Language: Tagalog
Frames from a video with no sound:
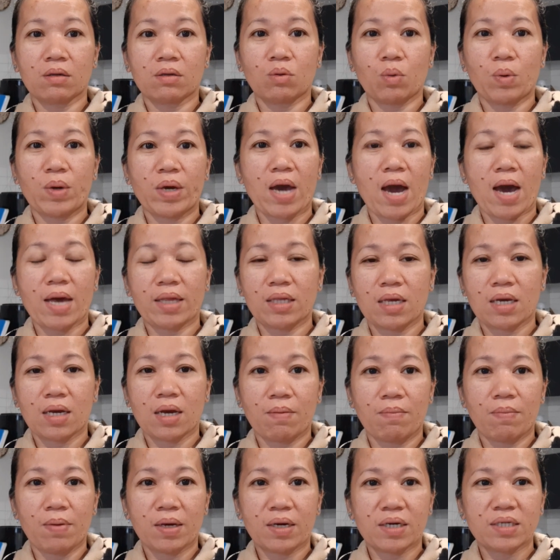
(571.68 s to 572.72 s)
tuwing hating
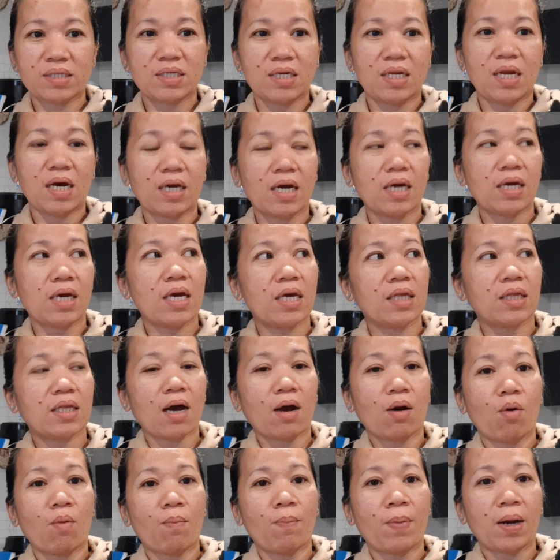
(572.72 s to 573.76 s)
gabi. Kasi nakikita
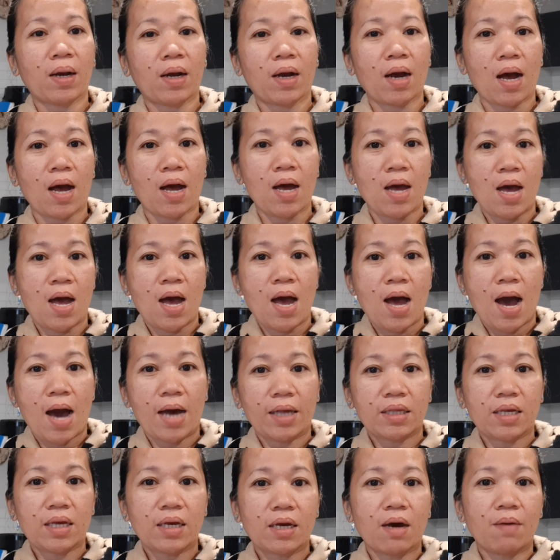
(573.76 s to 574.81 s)
ko, pagka
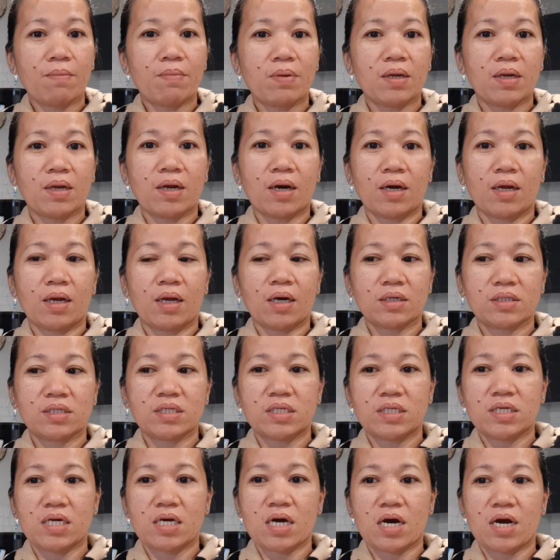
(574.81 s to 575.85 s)
hating gabi na
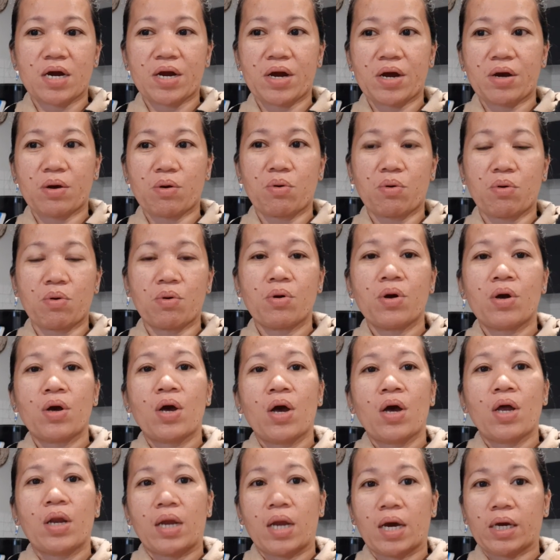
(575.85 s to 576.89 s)
nagsi-CR ako,
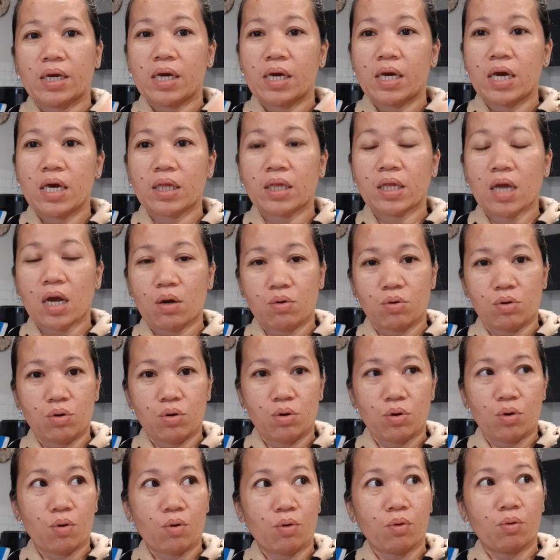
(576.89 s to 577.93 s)
nakikita ko no
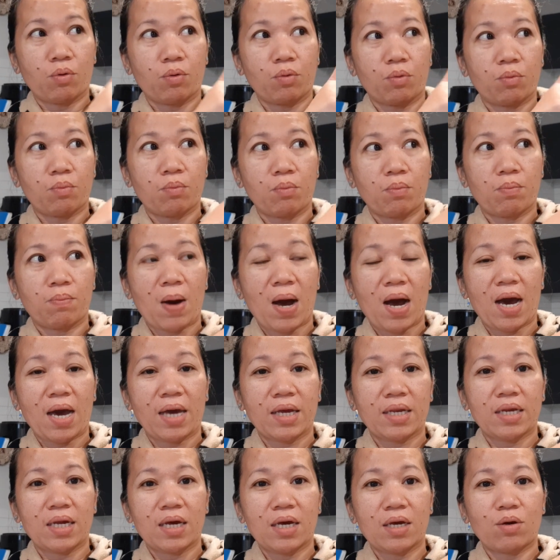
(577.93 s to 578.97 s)
yung bahay
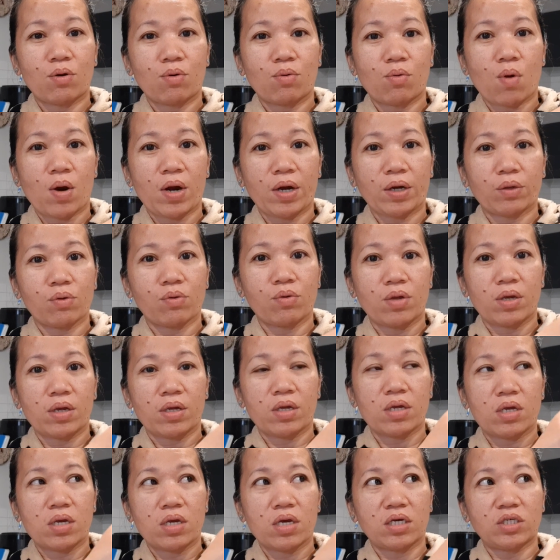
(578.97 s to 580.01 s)
niya, yung kwarto
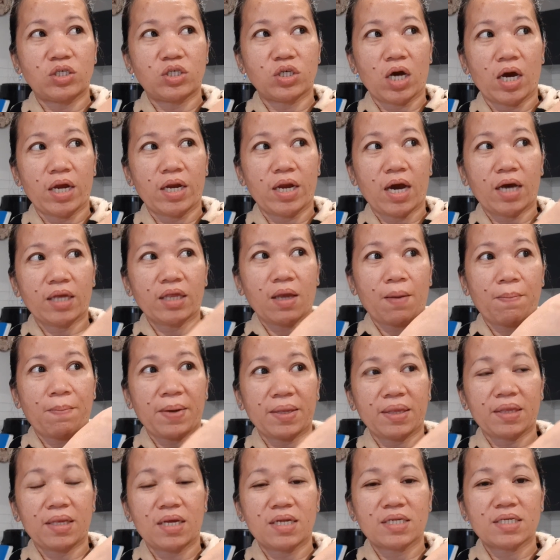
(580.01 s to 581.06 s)
niya dyan,
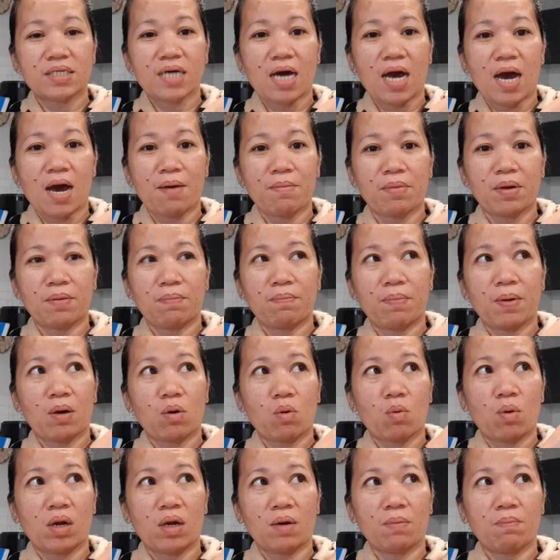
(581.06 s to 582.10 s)
nakatapat din sa amin, pero
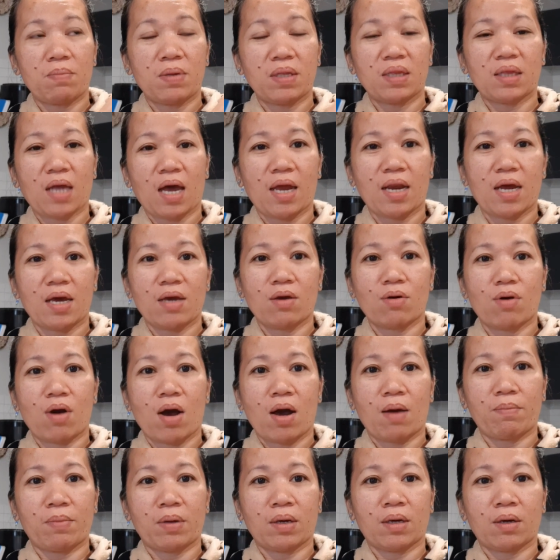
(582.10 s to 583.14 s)
walang bintana yung
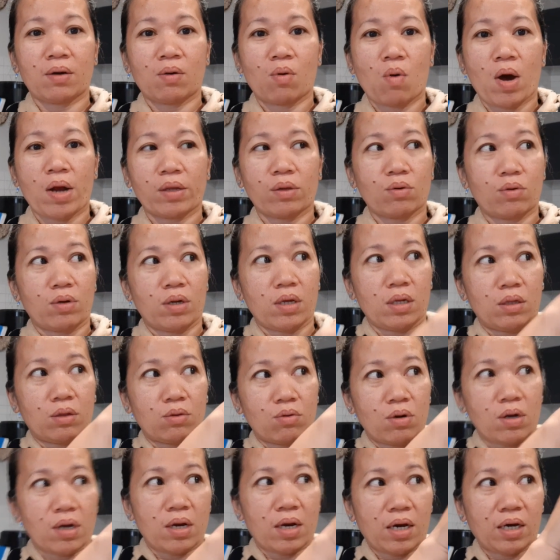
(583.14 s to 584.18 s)
aming kwarto dito
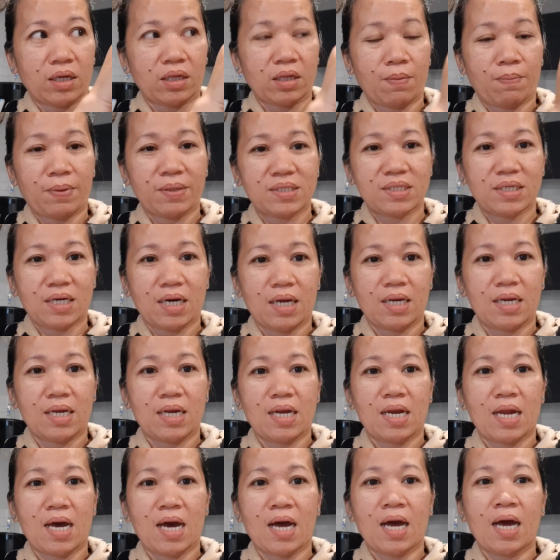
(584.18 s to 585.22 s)
na nakatapat sa
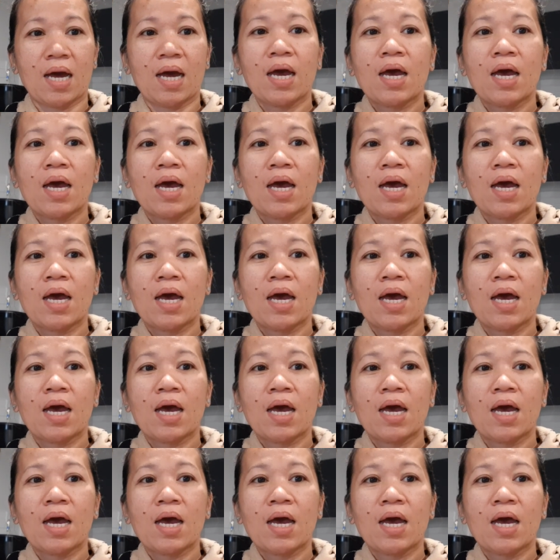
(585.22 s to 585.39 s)
kanila.